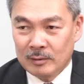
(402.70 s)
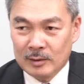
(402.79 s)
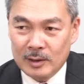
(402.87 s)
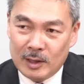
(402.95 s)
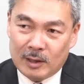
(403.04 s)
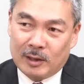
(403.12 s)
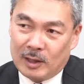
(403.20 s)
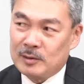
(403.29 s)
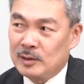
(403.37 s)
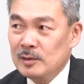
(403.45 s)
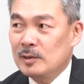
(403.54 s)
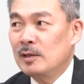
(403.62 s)
で、だから、
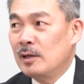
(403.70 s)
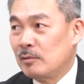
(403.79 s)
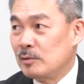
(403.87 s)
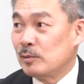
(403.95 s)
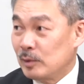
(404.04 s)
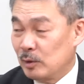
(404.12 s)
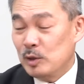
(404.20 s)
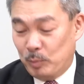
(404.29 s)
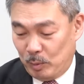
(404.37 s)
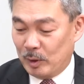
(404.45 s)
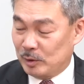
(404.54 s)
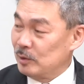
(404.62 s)
神聖である以上、で、日
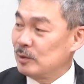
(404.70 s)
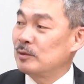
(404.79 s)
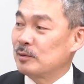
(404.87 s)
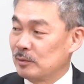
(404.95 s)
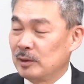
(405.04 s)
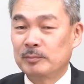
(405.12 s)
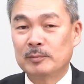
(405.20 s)
本は神聖ですよね。